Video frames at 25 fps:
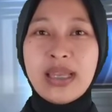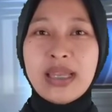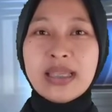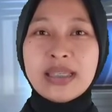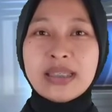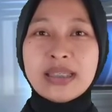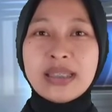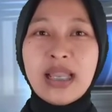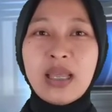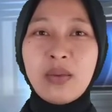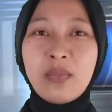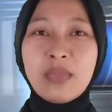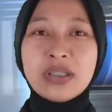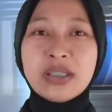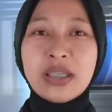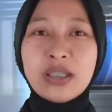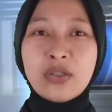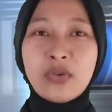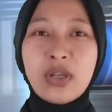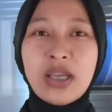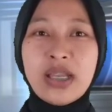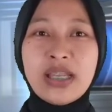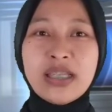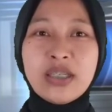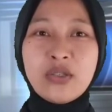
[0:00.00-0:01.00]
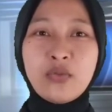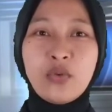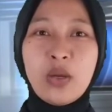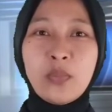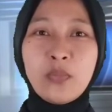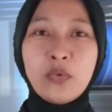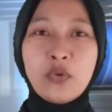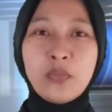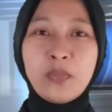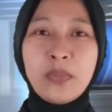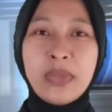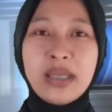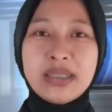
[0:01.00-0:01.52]
Selama satu kali
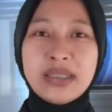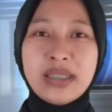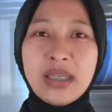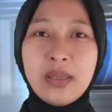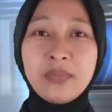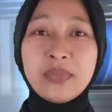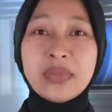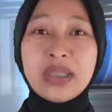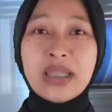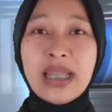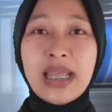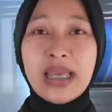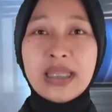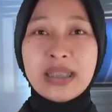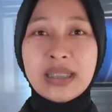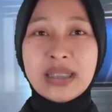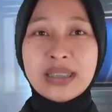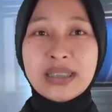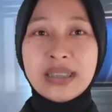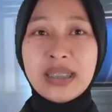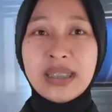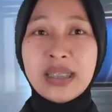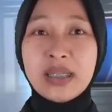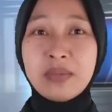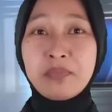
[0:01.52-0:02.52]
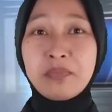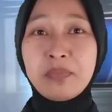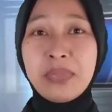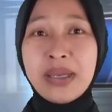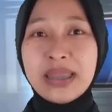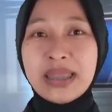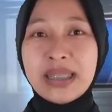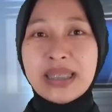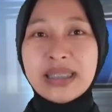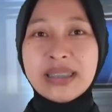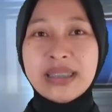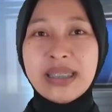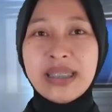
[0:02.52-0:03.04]
24 jam telah terjadi
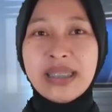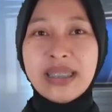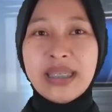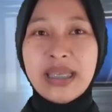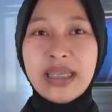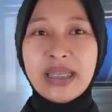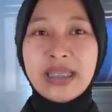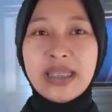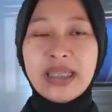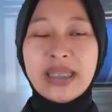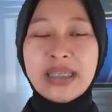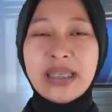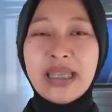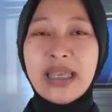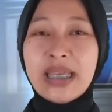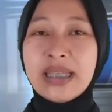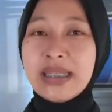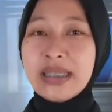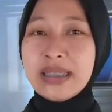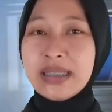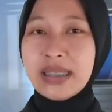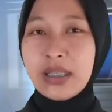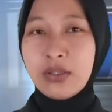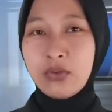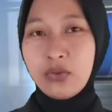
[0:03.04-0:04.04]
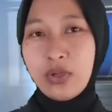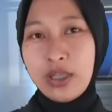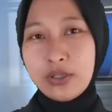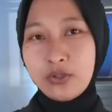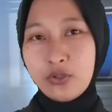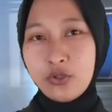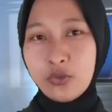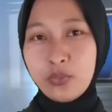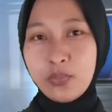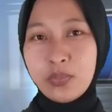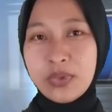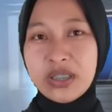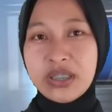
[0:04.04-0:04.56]
empat kejadian, yakni satu
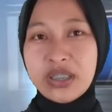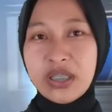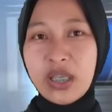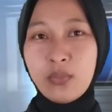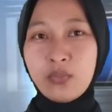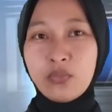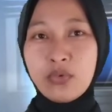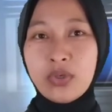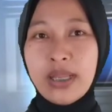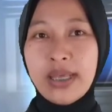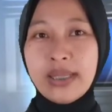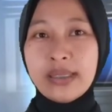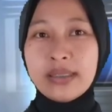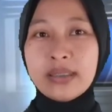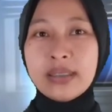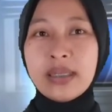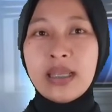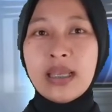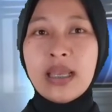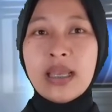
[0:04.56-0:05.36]
kasus pencabulan,